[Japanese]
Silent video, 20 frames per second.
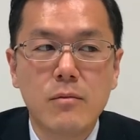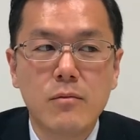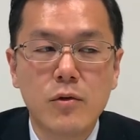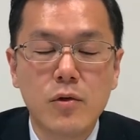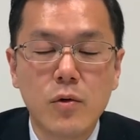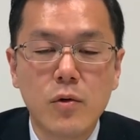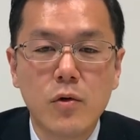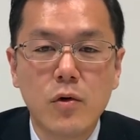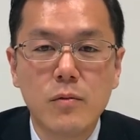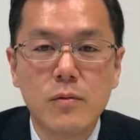
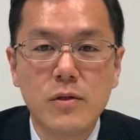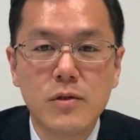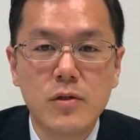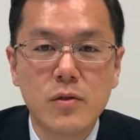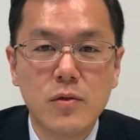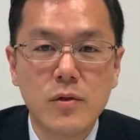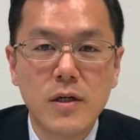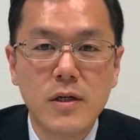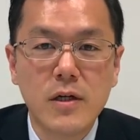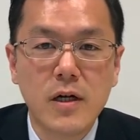無料個
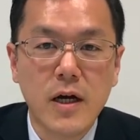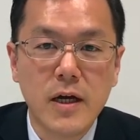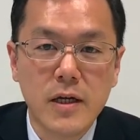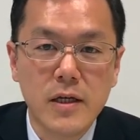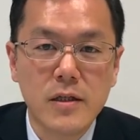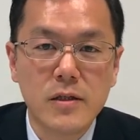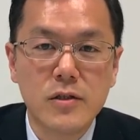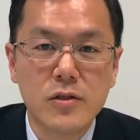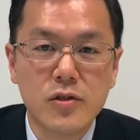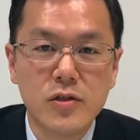別相談
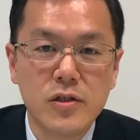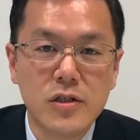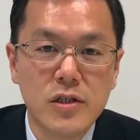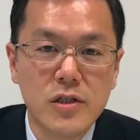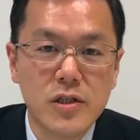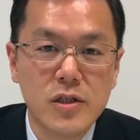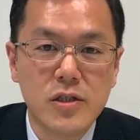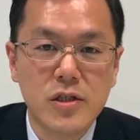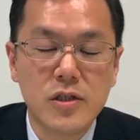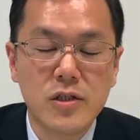会随
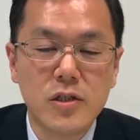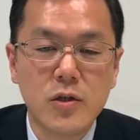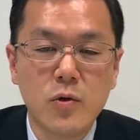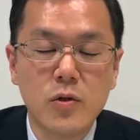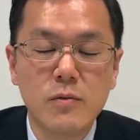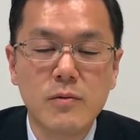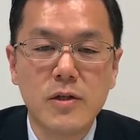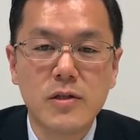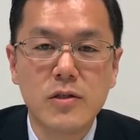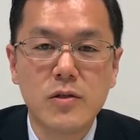時実施して
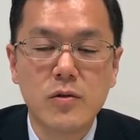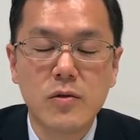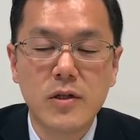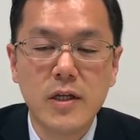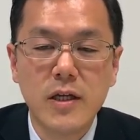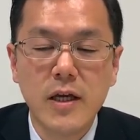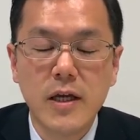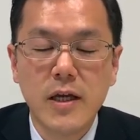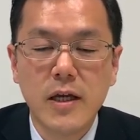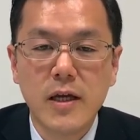おります
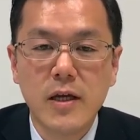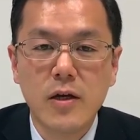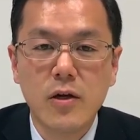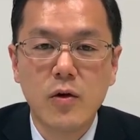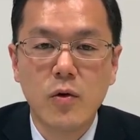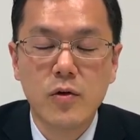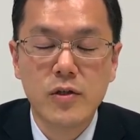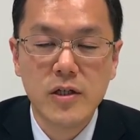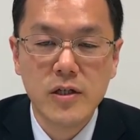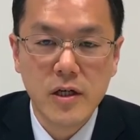ので、
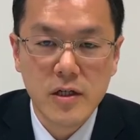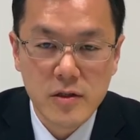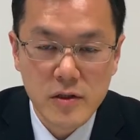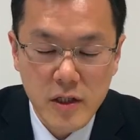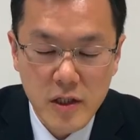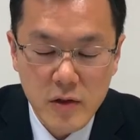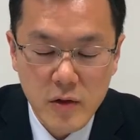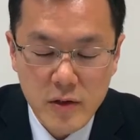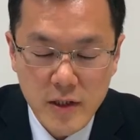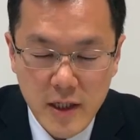お気軽
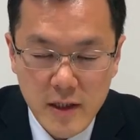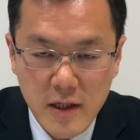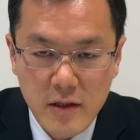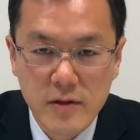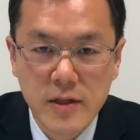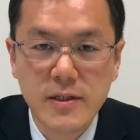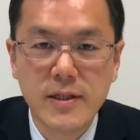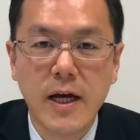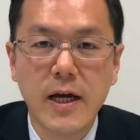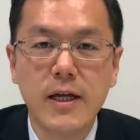にご参
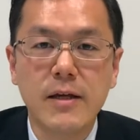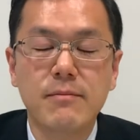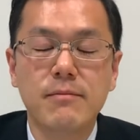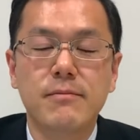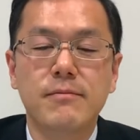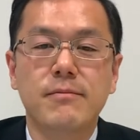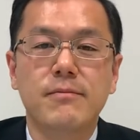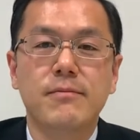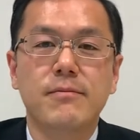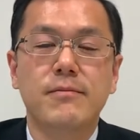加ください。
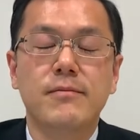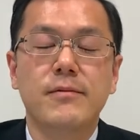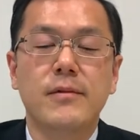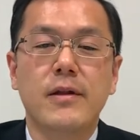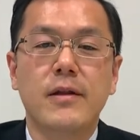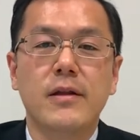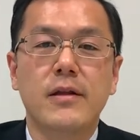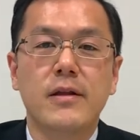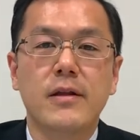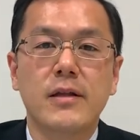
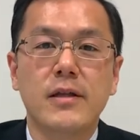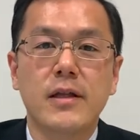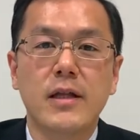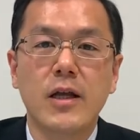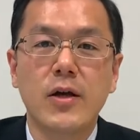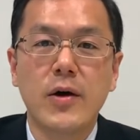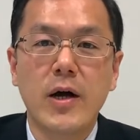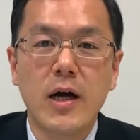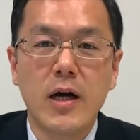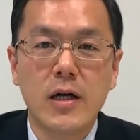
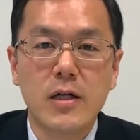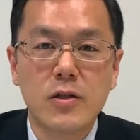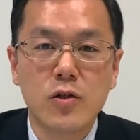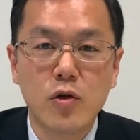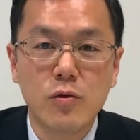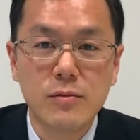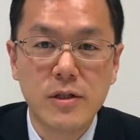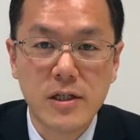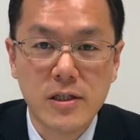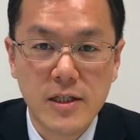では、
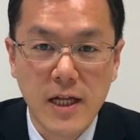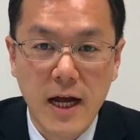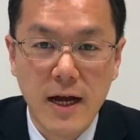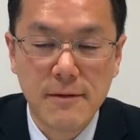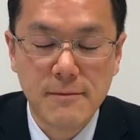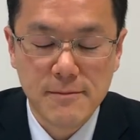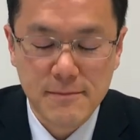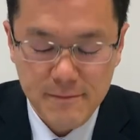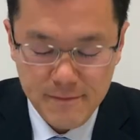トムでした。